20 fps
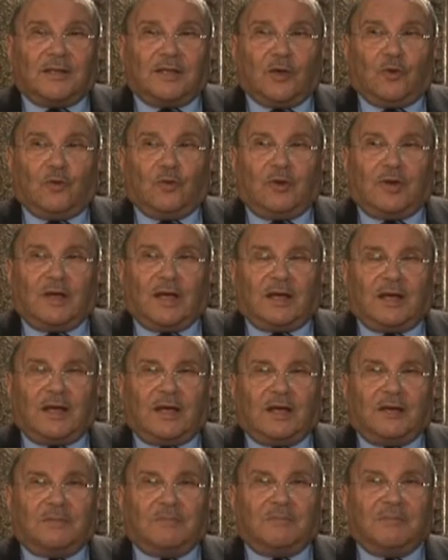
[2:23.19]
يقول
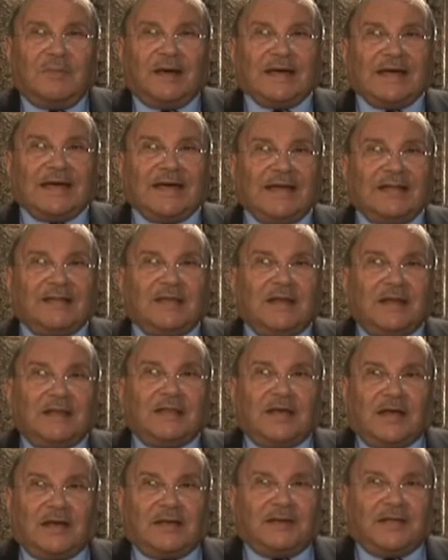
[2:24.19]
لك ما كان
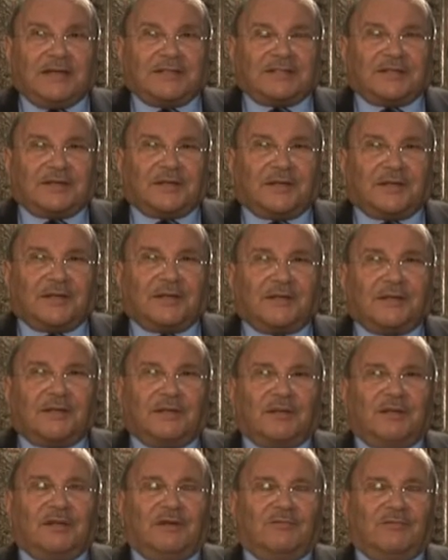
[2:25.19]
لي أن أسرق
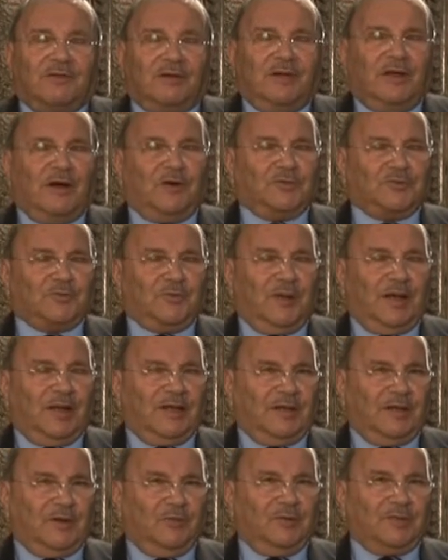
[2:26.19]
فالله
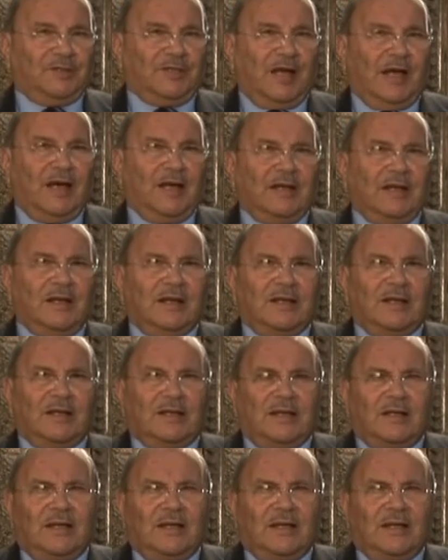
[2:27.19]
سبحانه وتعالى